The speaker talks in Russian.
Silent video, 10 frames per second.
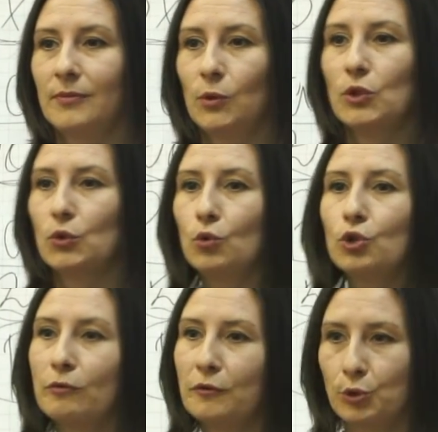то есть ту,
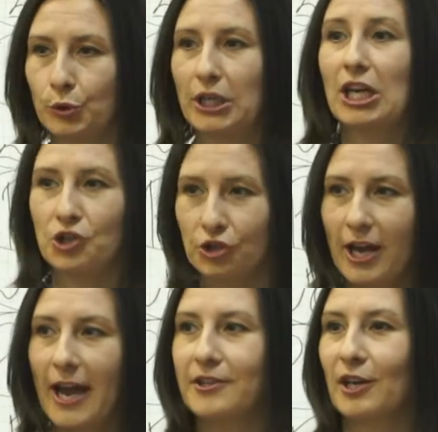что вы все-таки
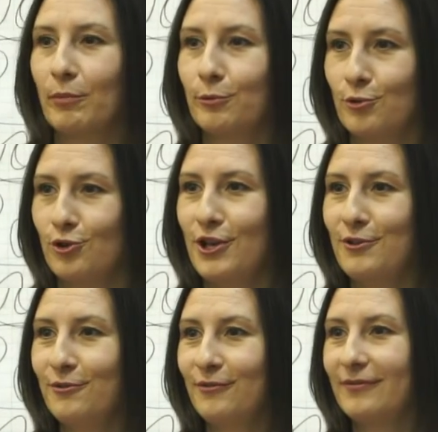ожидаете к
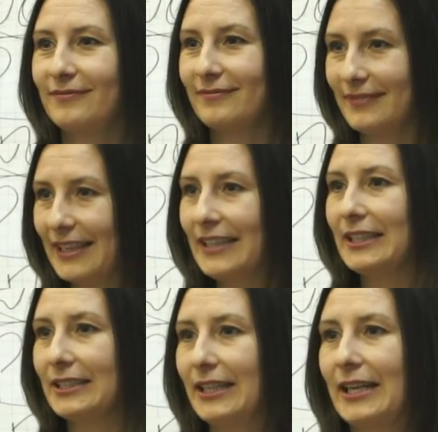получению и
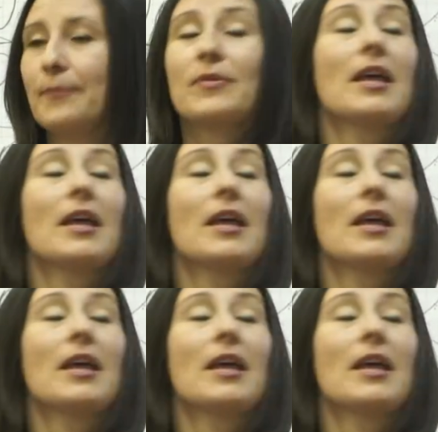так далее.